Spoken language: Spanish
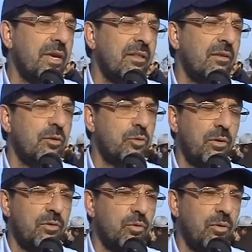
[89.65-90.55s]
viendo del
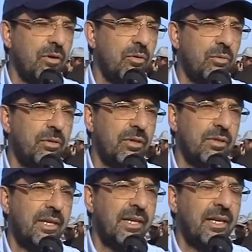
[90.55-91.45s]
suelo en su
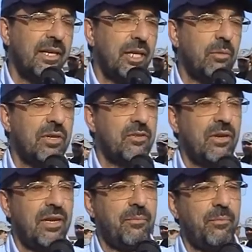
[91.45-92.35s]
conjunto y cuáles
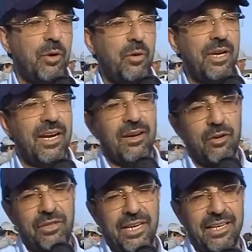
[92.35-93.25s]
son las pros y las
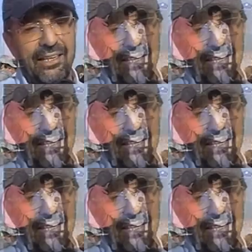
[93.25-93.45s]
contras